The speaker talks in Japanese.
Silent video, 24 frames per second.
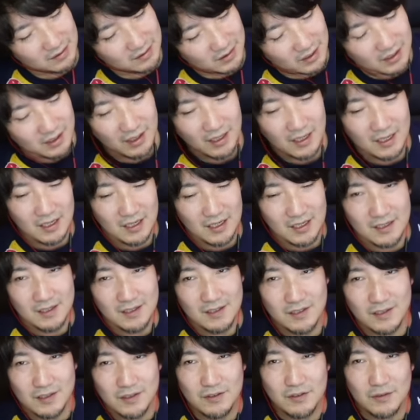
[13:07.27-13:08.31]
て
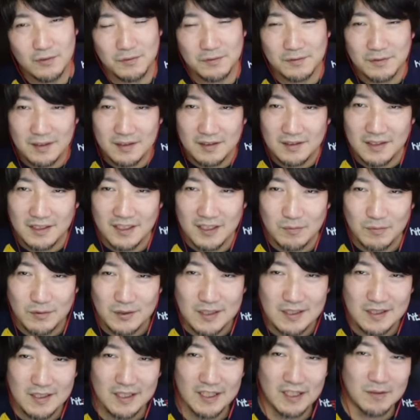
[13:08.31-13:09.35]
いう不安な気持
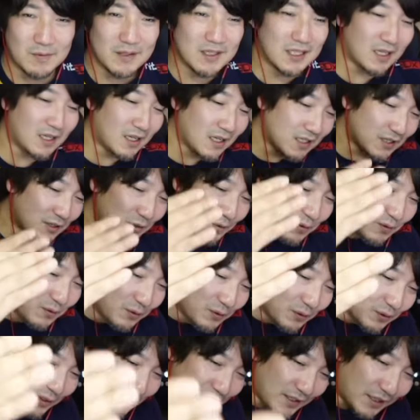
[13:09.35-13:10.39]
ちになってもさらにそこを
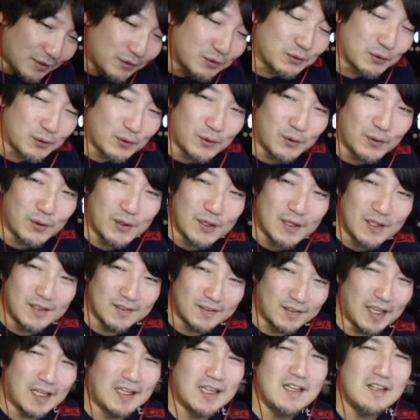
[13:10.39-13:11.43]
超えてやると
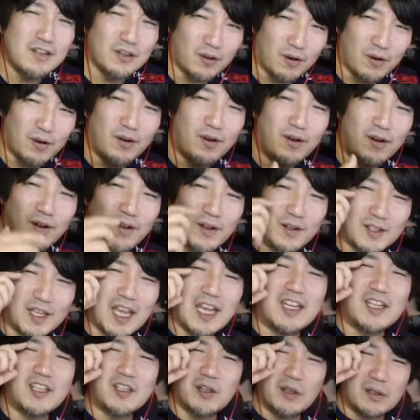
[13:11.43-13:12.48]
できんのよ
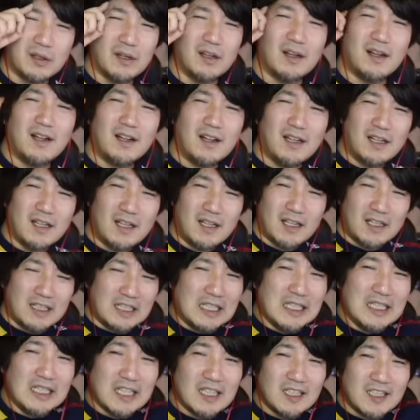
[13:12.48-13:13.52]
結局
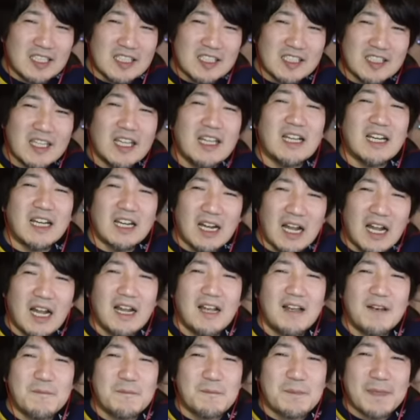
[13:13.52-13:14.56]
人間ってすげえから
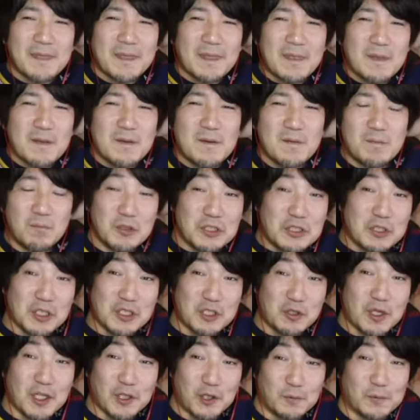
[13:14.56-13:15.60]
もちろん
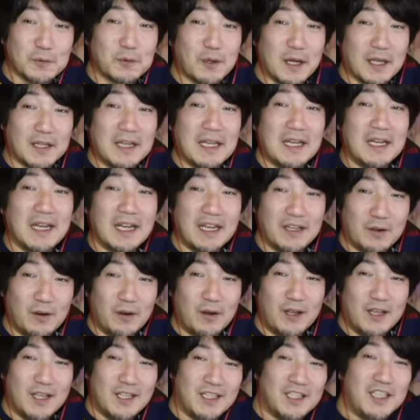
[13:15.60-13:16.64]
空飛ぶとかできないよ
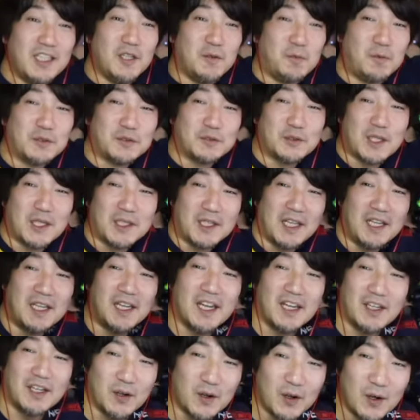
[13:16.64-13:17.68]
火吹くとかでき
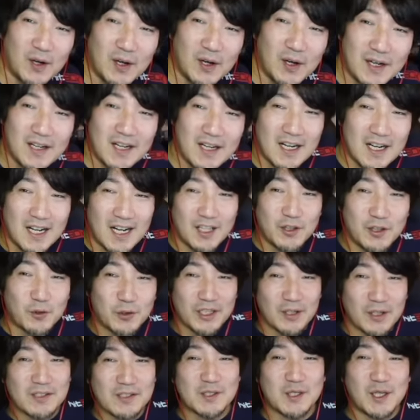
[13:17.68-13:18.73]
ないよ波動
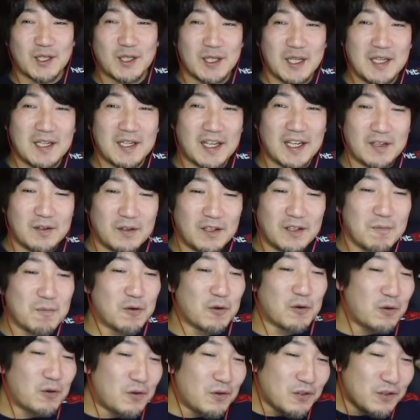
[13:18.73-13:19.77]
拳打つとかできないよでも
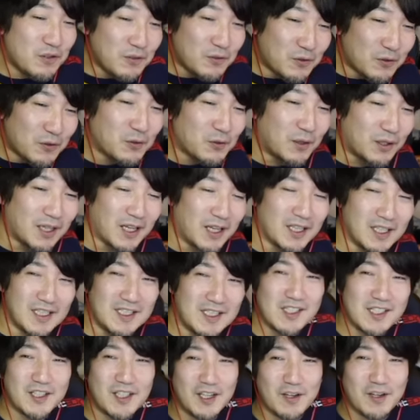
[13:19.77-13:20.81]
こういうことはねい
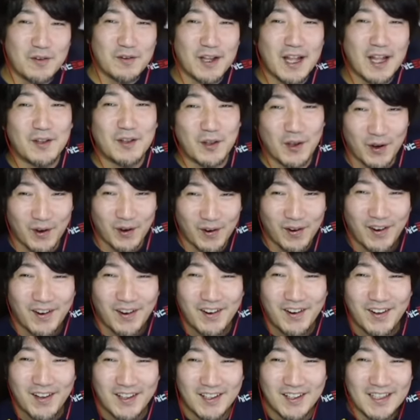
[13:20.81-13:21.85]
ずれできるようになるのよ
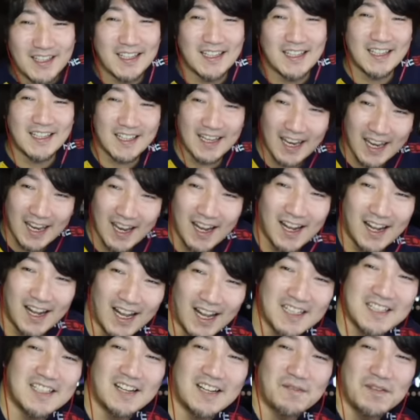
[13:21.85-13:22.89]
人間
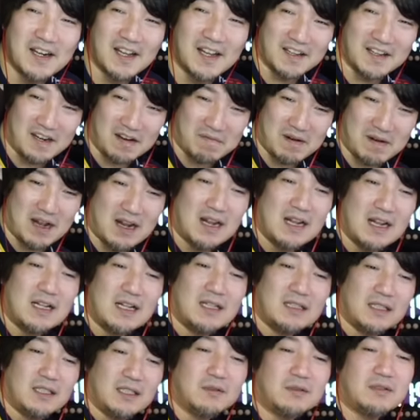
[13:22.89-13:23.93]
諦めなければ
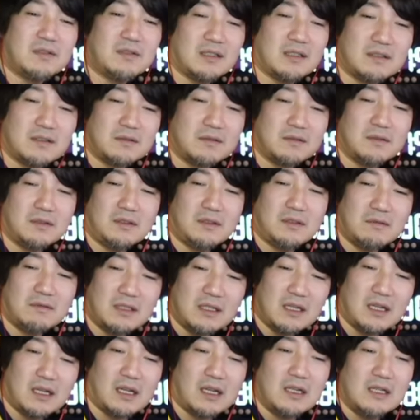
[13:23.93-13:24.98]
でおそらくこの人
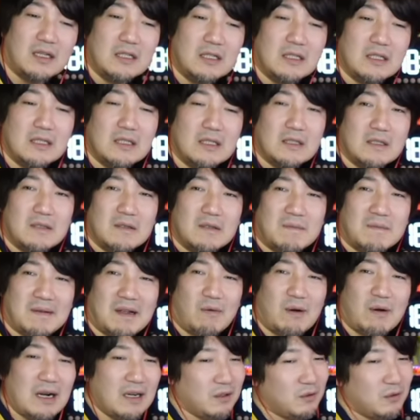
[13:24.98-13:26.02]
はまあ、
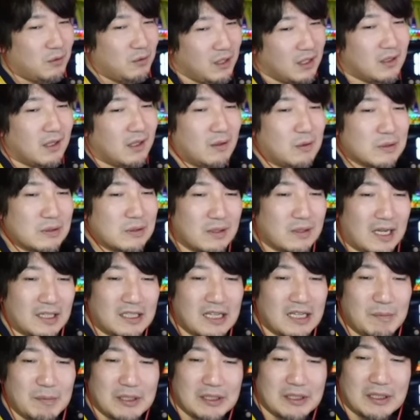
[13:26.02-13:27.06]
割とね、結構すぐ
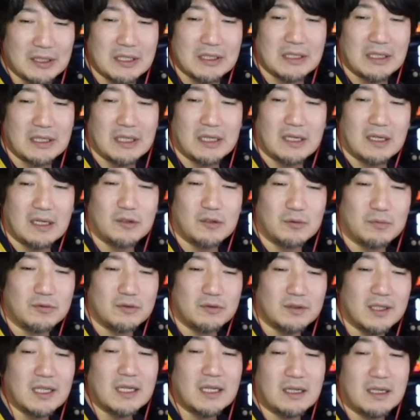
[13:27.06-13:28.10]
諦めてきたんじゃないかなと思
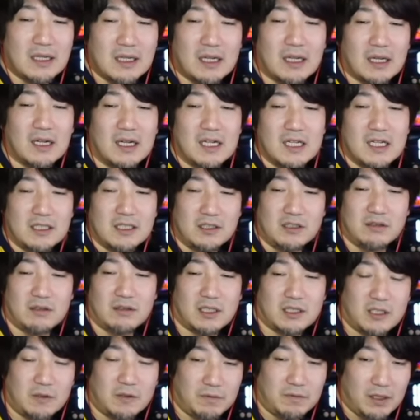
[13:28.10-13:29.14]
う。だから、
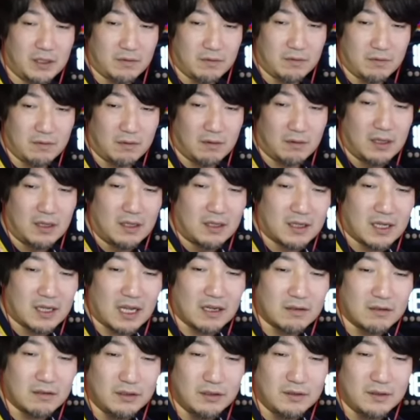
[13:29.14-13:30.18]
18フレの
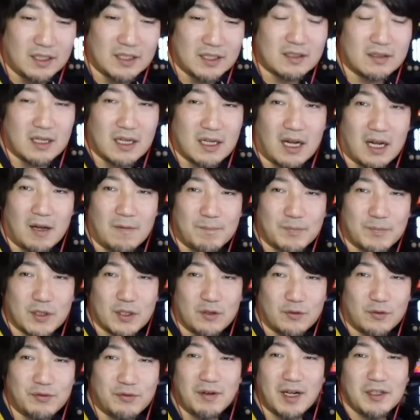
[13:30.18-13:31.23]
確認ですら
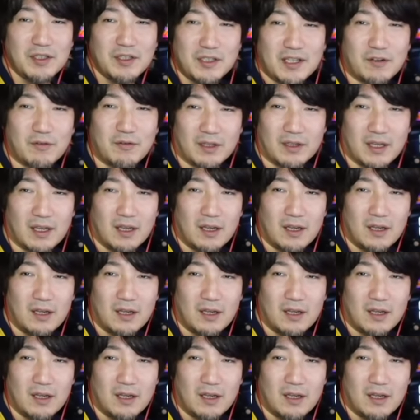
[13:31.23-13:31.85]
不安になるわけ。